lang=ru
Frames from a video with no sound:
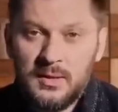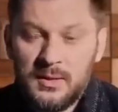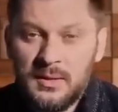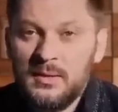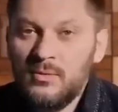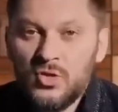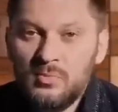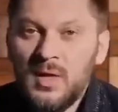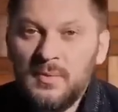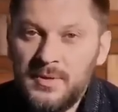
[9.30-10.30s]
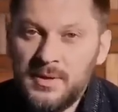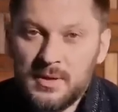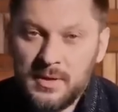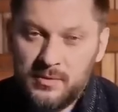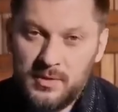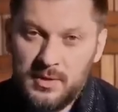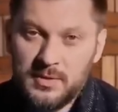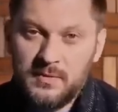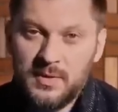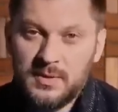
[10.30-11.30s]
Не для того, чтобы обидеть кого-то
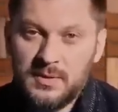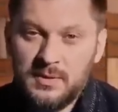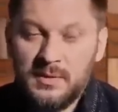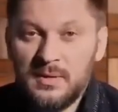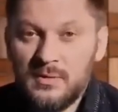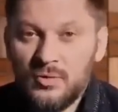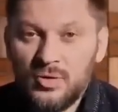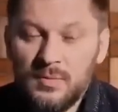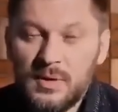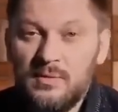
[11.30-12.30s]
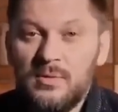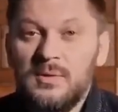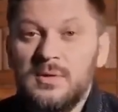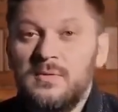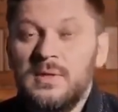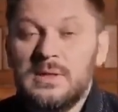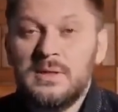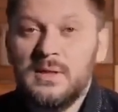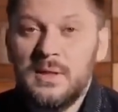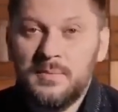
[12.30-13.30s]
из вас, не для того, чтобы кого-то из вас
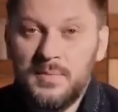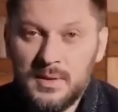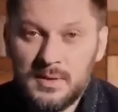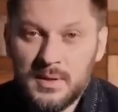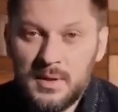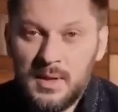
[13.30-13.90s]
оскорбить.